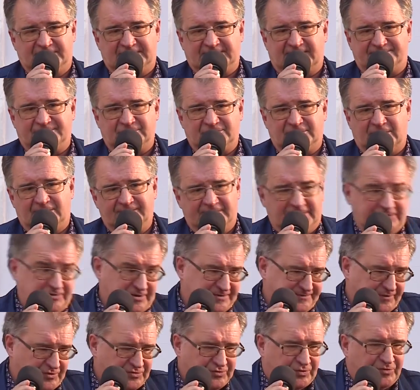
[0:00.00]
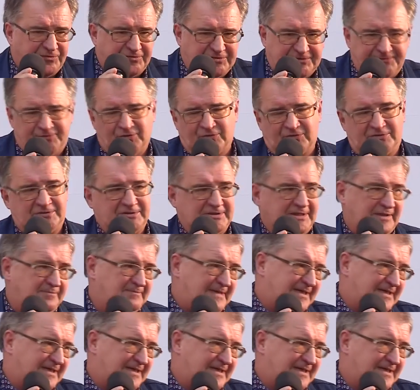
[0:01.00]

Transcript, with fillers: zawodowych, do związków twórczych.